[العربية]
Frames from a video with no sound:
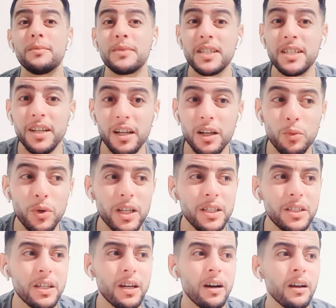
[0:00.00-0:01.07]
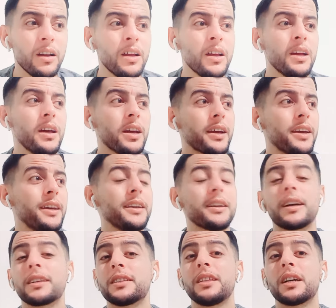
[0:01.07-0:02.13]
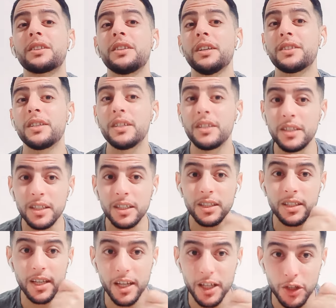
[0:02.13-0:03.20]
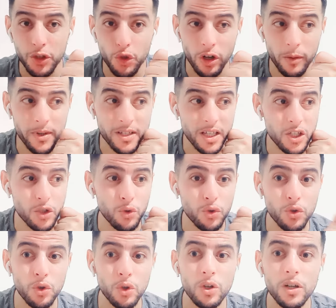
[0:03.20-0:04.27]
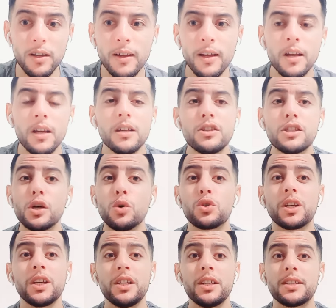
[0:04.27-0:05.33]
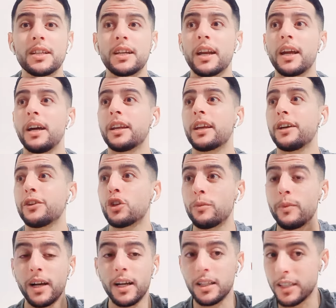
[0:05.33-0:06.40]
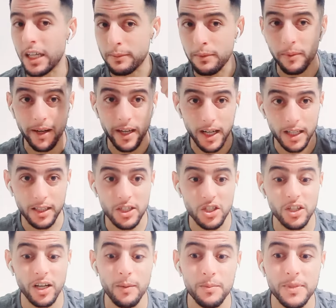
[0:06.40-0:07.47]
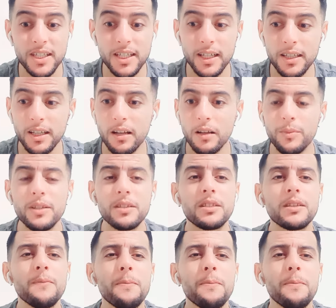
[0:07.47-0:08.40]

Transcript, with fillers: مسكين على والديها كي كتهضر تحت تهديد كيهدوها باش اشنو تقول الزوج كيجي سكران كيضربها قالت ضربه بقا غادي يشرب مسكينه ديك البنت